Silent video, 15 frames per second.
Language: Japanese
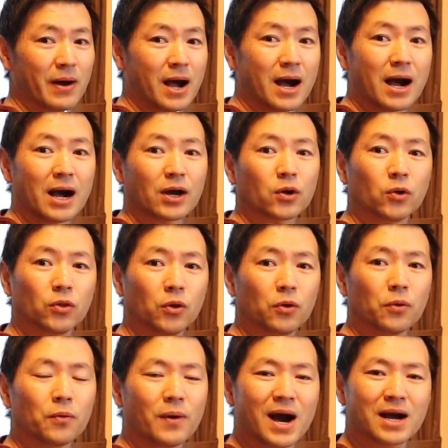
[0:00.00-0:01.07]
はこ
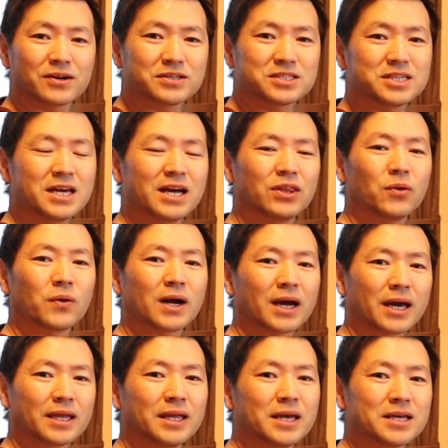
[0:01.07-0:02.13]
のワークチェアのお
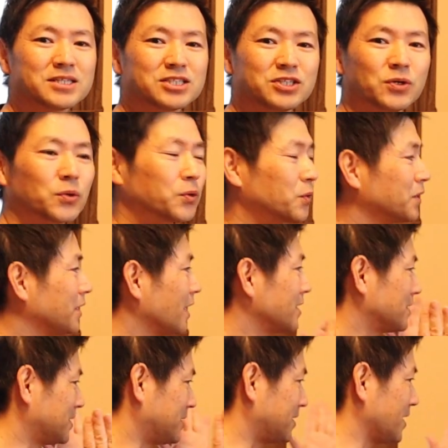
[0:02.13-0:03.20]
かげで仕事にね